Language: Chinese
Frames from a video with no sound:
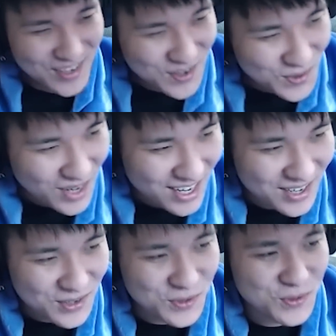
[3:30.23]
哇
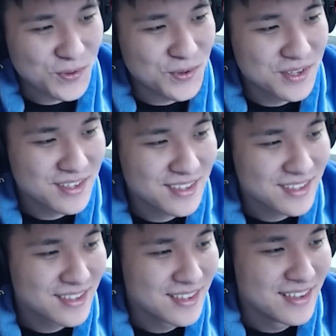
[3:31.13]
哦！
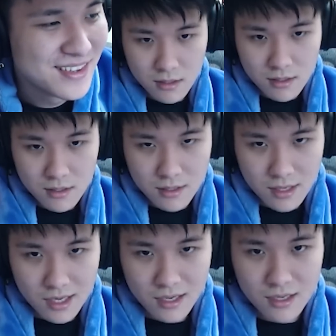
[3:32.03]

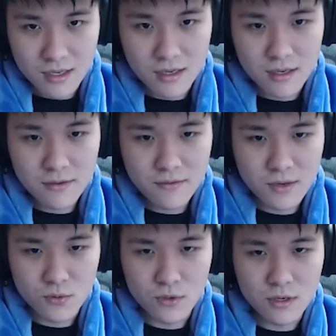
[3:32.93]
来了，法
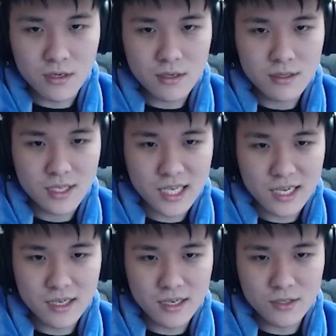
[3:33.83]
国第三
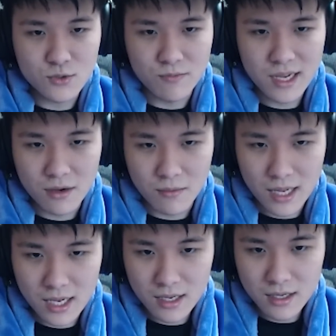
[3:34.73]
颗准备好了
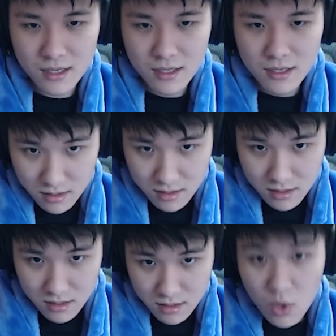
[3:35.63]
吗？
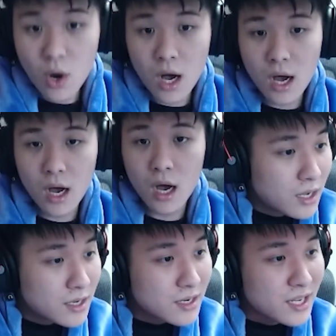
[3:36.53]
哇，
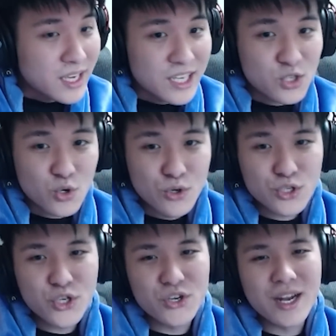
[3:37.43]
踢出
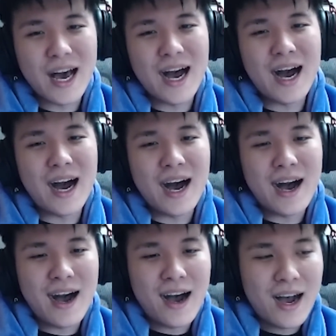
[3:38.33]
去
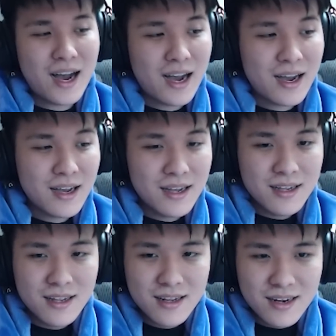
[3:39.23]
啦！
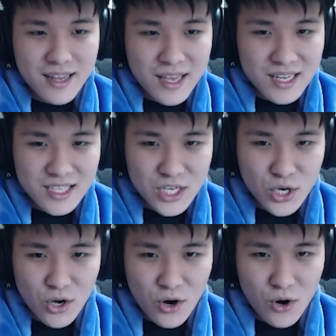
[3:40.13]
连
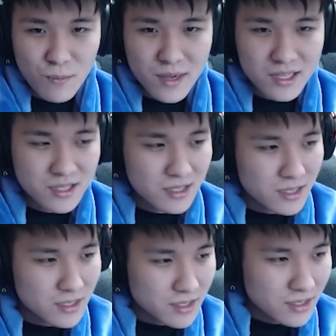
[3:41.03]
球门
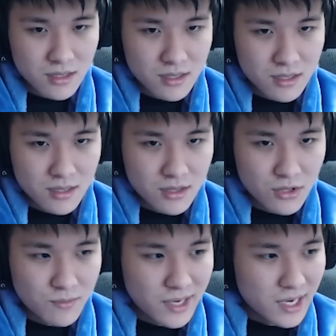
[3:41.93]

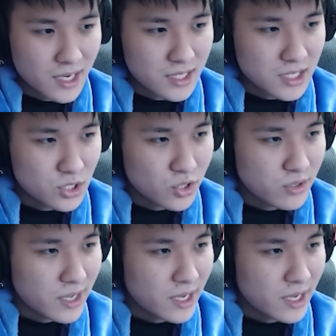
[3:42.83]
都没给他进去呢，